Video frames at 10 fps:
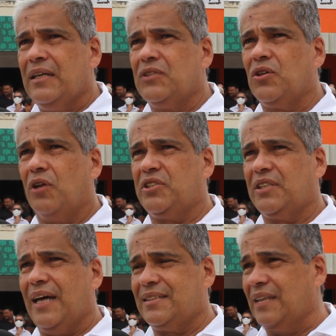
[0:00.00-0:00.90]

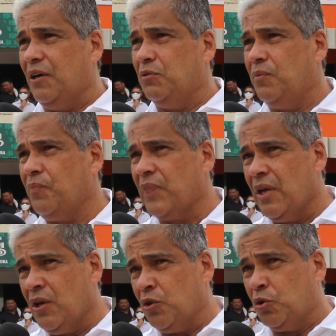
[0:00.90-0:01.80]
solicitação
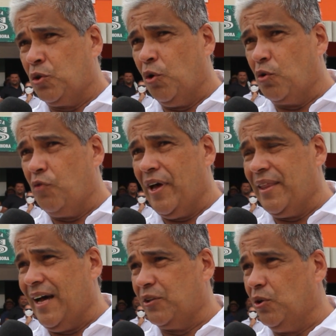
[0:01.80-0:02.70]
do
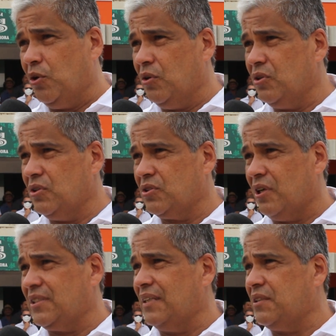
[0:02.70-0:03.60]
governador,
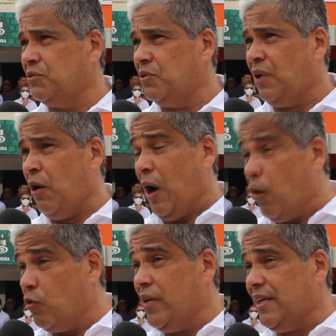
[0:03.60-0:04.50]
solicitação do, ao,
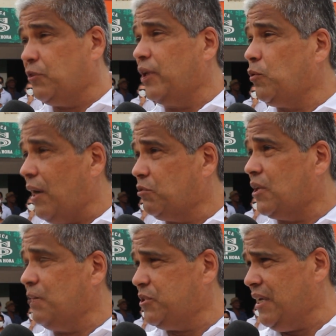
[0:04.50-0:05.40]
ao governador Eduardo
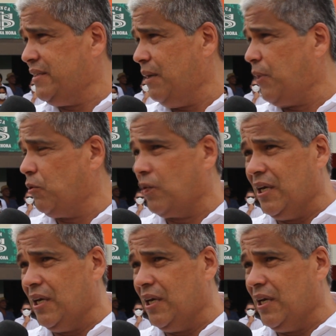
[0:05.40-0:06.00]
Campos e a, e a, Paulo